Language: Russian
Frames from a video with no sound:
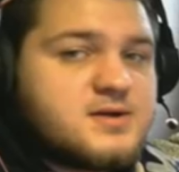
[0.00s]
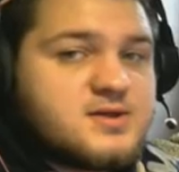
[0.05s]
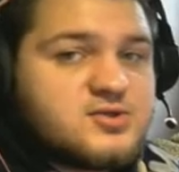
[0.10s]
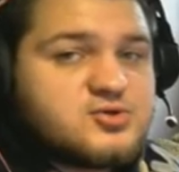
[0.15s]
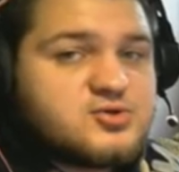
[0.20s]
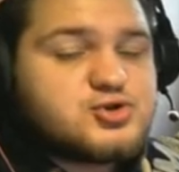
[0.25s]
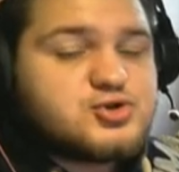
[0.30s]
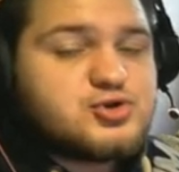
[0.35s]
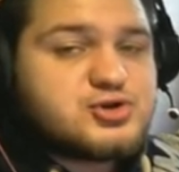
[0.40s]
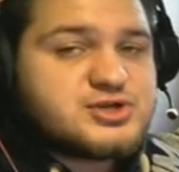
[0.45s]

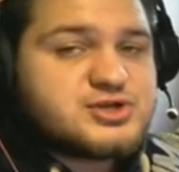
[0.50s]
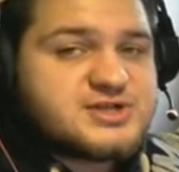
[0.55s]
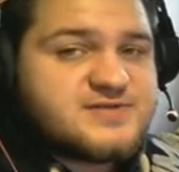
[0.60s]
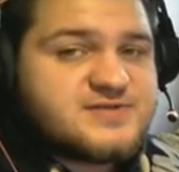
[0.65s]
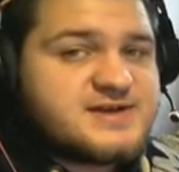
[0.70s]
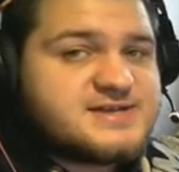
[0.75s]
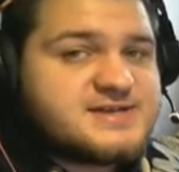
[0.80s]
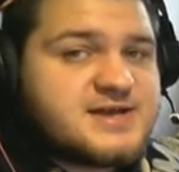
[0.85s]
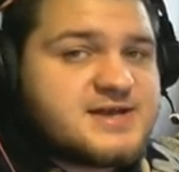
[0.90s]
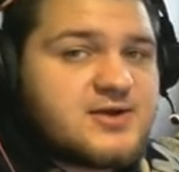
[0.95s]
Ну что ж,
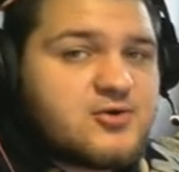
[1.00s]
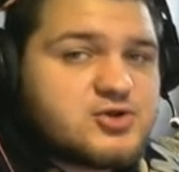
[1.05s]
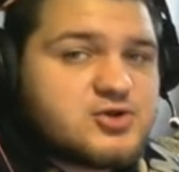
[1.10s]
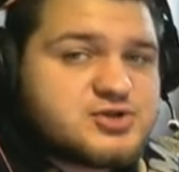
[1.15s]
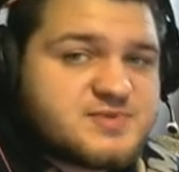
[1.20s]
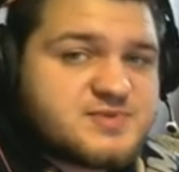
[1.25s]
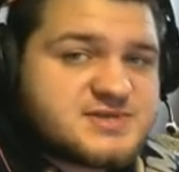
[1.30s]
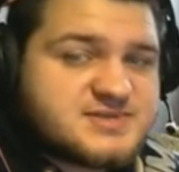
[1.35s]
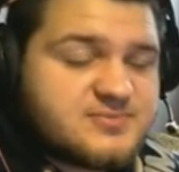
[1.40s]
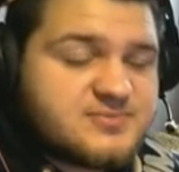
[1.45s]
давайте,
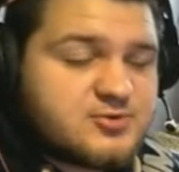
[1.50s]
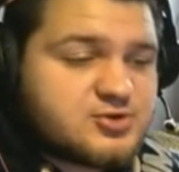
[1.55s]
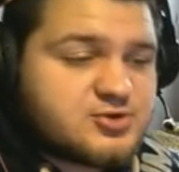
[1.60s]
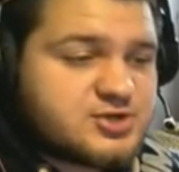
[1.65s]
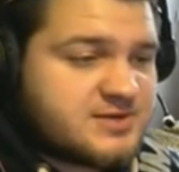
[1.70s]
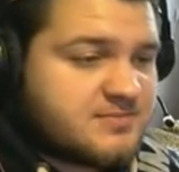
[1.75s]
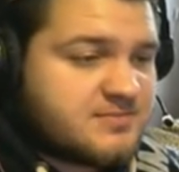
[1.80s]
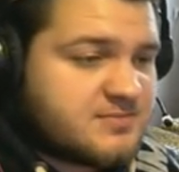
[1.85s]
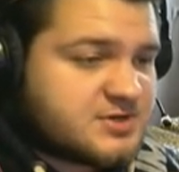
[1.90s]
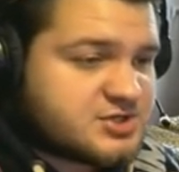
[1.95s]
короче,
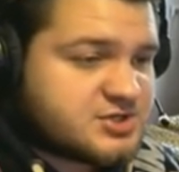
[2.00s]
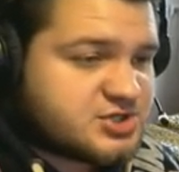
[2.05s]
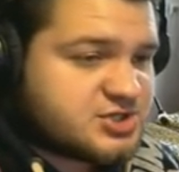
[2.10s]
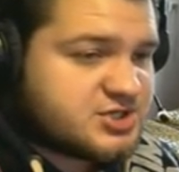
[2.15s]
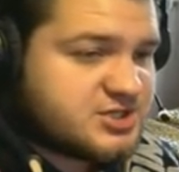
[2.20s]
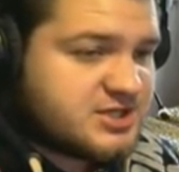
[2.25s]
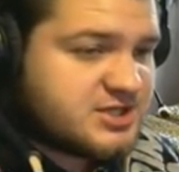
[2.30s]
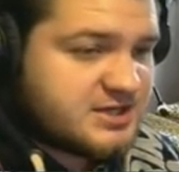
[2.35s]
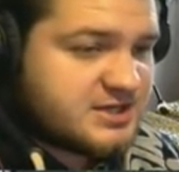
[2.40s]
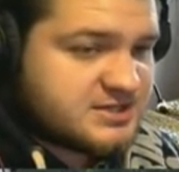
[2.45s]
посмотрим
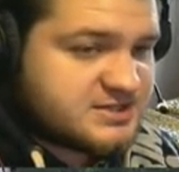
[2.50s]
машины.